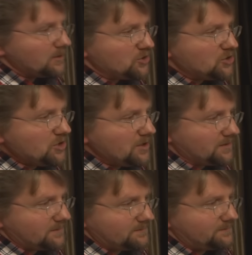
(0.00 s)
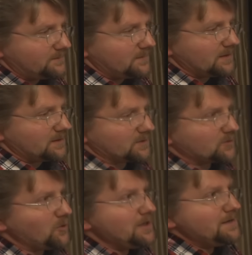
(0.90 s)
G – это
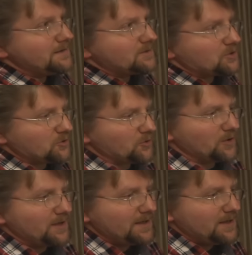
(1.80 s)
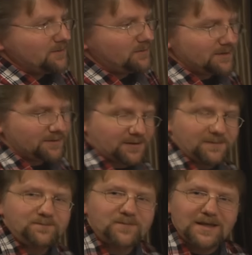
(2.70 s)
соль, что? Минор.
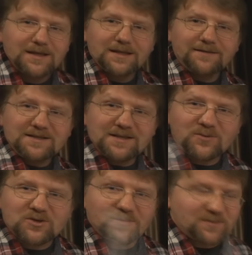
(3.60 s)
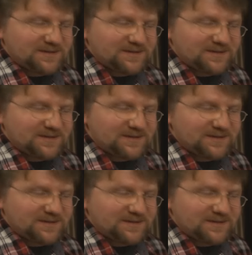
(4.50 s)
Давайте немножко